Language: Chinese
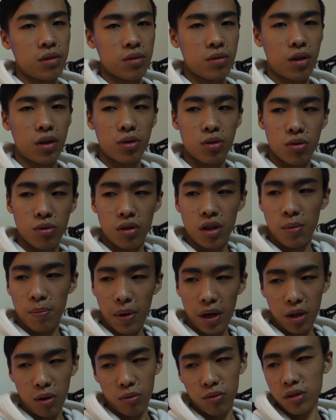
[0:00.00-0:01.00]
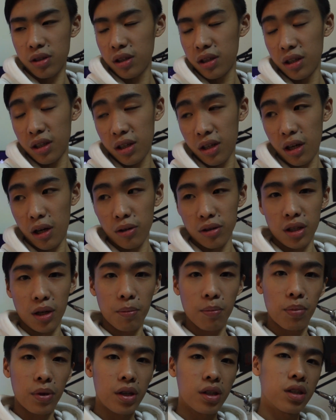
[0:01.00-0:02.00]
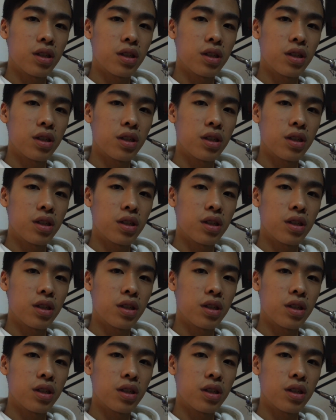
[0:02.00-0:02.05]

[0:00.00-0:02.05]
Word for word: 虽然说一百多真的好像比